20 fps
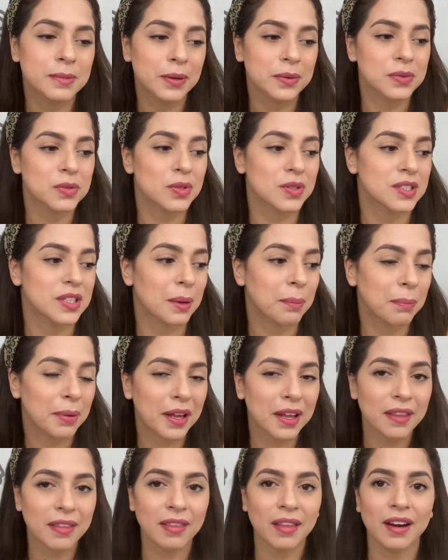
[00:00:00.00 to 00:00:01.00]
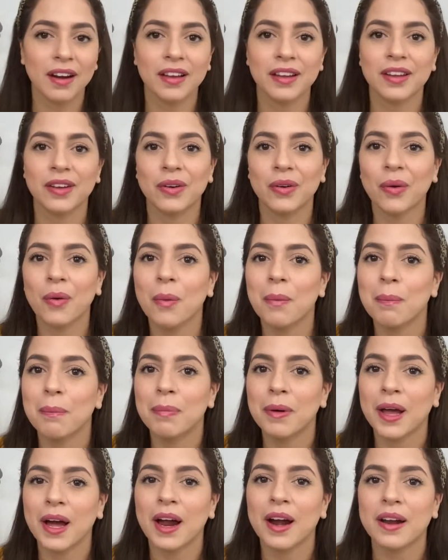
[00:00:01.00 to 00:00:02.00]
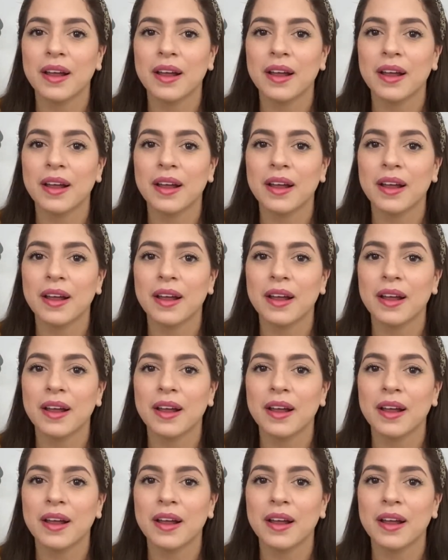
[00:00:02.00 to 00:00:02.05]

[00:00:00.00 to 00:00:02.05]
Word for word: gustó esta prenda, la quiero comprar.